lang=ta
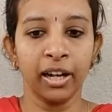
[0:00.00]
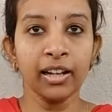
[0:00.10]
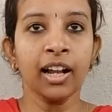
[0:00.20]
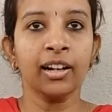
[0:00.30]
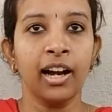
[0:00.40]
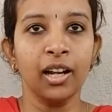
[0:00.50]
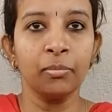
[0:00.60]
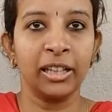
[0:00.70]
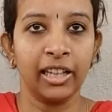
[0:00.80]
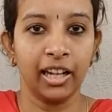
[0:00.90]
மறுநாள்
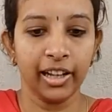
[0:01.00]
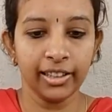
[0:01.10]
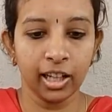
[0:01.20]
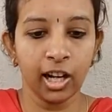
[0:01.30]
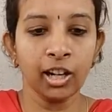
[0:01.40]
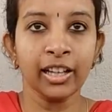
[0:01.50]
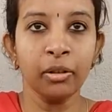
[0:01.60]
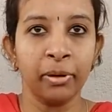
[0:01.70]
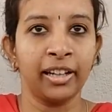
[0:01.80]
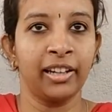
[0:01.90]
காலில் பார்த்தீங்கன்னா இந்த
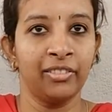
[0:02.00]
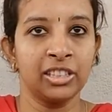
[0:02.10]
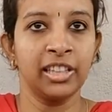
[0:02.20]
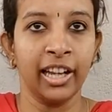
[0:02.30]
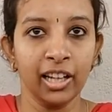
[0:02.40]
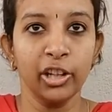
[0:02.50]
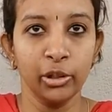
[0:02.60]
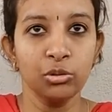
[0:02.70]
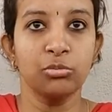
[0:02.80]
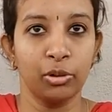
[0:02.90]
காக்டெயில் பார்ட்டியை வச்சு என்ன
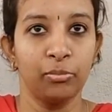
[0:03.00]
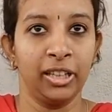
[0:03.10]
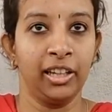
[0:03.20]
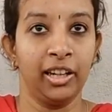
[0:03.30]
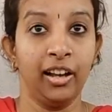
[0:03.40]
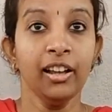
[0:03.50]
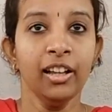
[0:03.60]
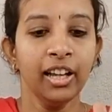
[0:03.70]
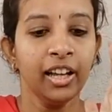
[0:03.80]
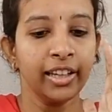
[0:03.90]
நியூஸ் வரும் பார்த்தீங்கன்னா
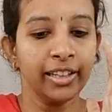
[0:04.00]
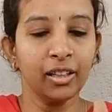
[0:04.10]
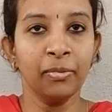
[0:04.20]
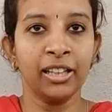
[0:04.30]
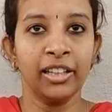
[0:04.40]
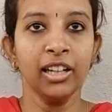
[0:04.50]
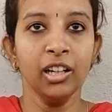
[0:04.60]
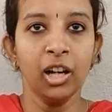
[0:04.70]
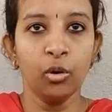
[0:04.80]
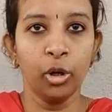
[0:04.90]
இந்த மாதிரி
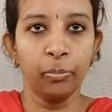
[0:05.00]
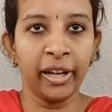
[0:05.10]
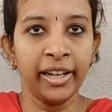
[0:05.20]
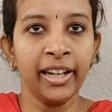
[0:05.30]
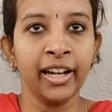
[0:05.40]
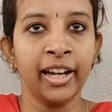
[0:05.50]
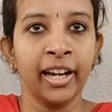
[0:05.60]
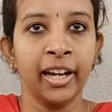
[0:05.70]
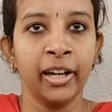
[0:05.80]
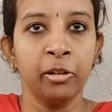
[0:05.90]
ஒரு பெரிய
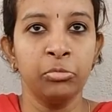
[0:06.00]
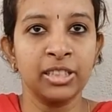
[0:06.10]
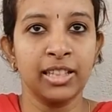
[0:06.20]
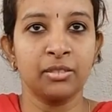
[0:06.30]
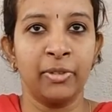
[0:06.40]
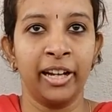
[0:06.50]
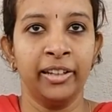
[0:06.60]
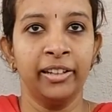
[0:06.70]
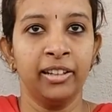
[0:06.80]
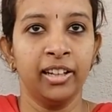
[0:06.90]
பிஸ்னஸ் மேன்
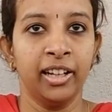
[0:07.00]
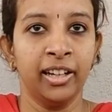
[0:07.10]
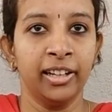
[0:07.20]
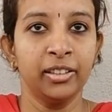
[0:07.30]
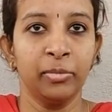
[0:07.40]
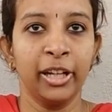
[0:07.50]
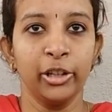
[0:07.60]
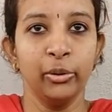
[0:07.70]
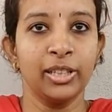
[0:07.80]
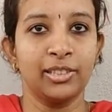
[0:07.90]
இந்த மாதிரி
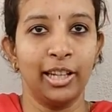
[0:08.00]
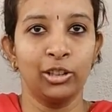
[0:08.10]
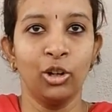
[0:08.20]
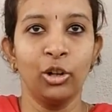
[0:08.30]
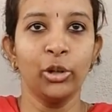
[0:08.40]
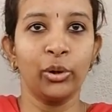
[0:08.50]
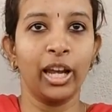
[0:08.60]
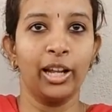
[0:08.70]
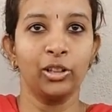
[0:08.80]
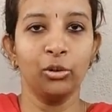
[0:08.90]
யூஎஸ்லேருந்தோ
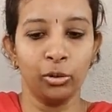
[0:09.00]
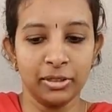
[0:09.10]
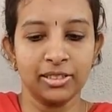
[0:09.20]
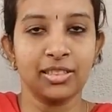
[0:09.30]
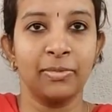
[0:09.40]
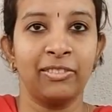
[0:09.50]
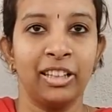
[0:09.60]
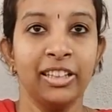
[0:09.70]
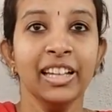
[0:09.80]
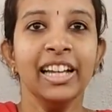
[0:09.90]
இருந்தோ ஒரு பிஸ்னஸ் மேன்
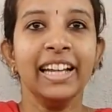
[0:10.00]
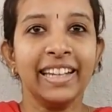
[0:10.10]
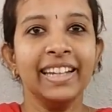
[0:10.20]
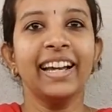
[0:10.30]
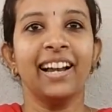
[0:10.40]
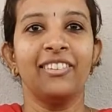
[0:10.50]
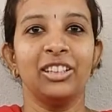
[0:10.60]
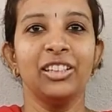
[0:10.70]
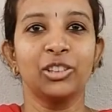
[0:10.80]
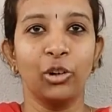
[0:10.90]
வந்து இந்தியாவில்
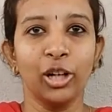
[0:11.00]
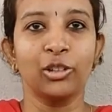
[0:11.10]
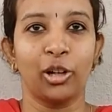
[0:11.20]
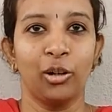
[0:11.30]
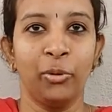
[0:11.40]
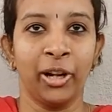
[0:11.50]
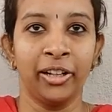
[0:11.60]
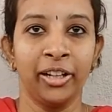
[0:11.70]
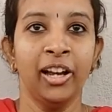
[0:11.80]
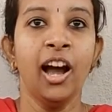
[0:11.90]
வந்து தொழில் தொடங்க
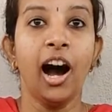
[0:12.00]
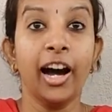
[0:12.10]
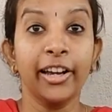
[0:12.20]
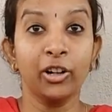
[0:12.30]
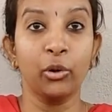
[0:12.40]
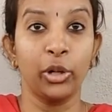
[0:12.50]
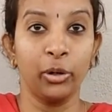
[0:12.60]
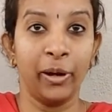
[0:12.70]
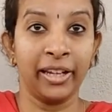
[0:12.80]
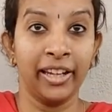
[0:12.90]
போகிறாரு ஆயிரம் கோடி
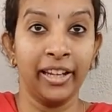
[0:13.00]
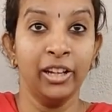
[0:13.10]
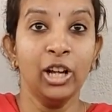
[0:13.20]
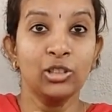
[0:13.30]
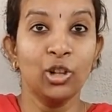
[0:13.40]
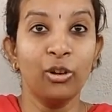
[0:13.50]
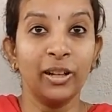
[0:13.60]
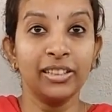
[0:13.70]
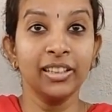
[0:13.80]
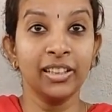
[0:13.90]
ரூபாய்க்கு ஸோ
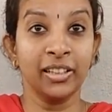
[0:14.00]
வந்து